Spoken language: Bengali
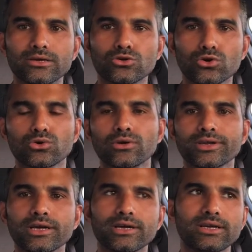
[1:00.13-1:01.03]

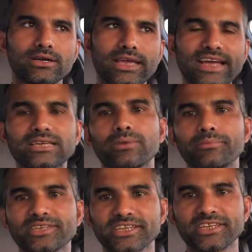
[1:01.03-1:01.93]
রোগগুলোকে
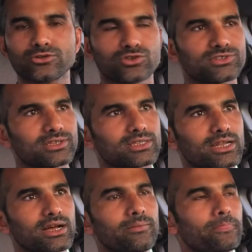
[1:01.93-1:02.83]
একইভাবে ট্রিট করছে তারা